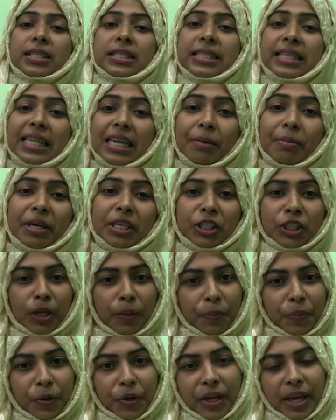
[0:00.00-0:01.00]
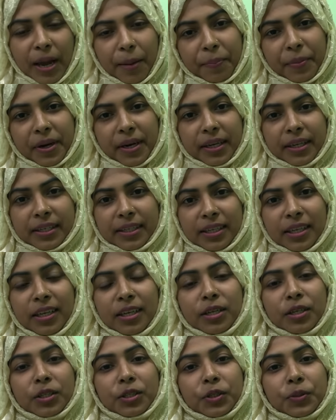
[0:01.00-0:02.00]
সিলেবাস সম্পর্কে আপনার একটি
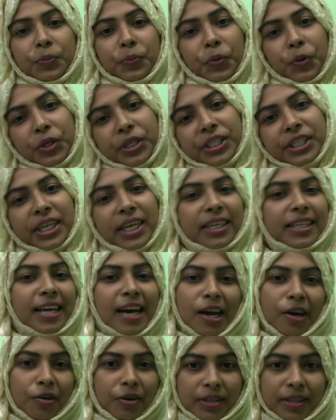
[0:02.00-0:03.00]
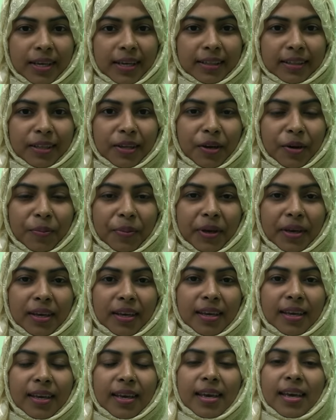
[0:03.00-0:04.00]
পরিষ্কার ধারণা থাকতে হবে
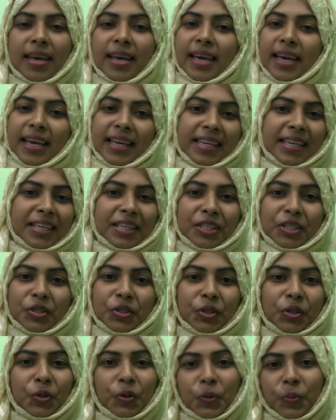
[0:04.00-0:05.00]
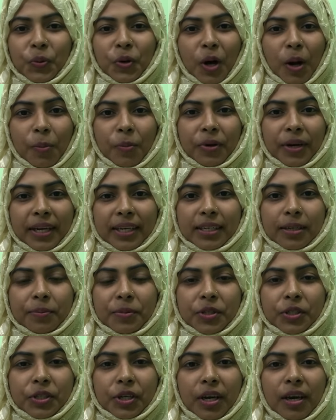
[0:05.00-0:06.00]
এটা নিশ্চয়ই খুব কমন একটা
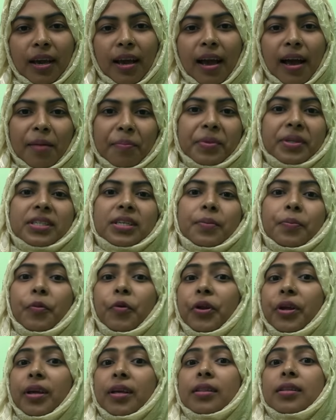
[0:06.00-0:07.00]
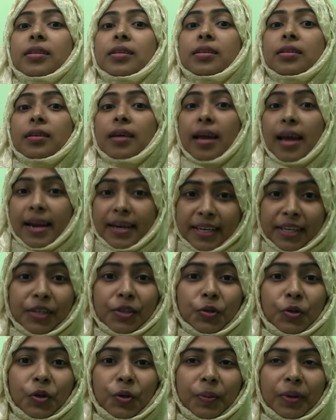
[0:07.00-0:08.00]
বিষয় আপনি যে পরীক্ষাতে
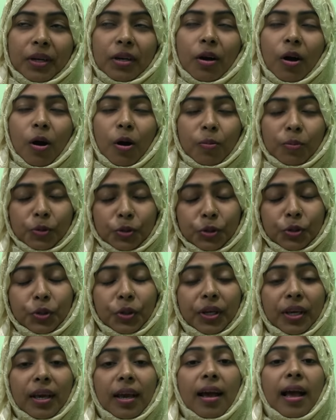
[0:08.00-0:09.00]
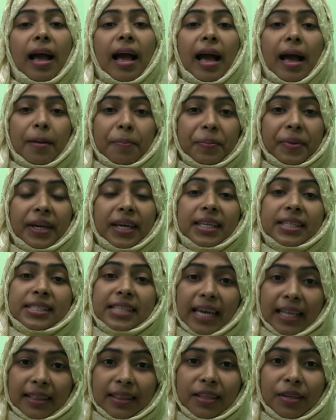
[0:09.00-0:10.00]
অ্যাটেন্ড করবেন অবশ্যই আপনাকে
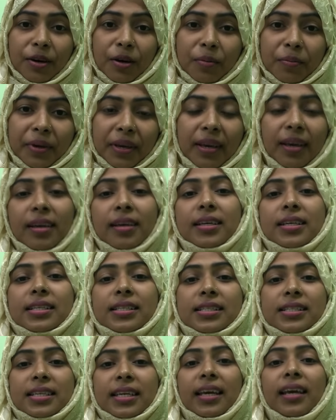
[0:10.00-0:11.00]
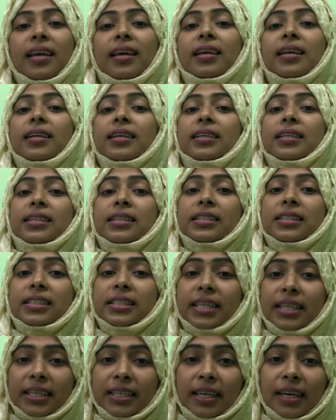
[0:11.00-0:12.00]
জানতে হবে যে
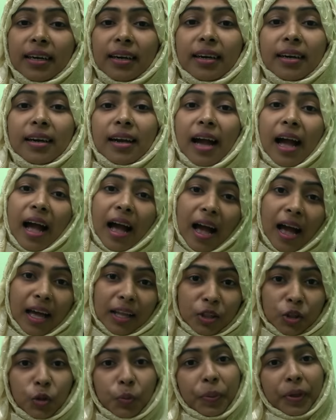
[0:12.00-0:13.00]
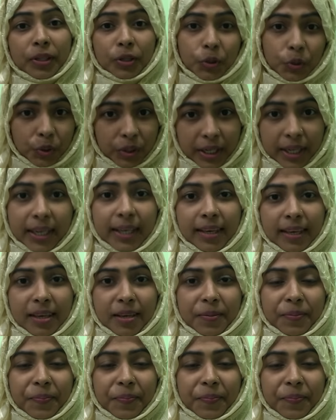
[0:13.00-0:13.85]
সেটার আদ্যপান্তটা কি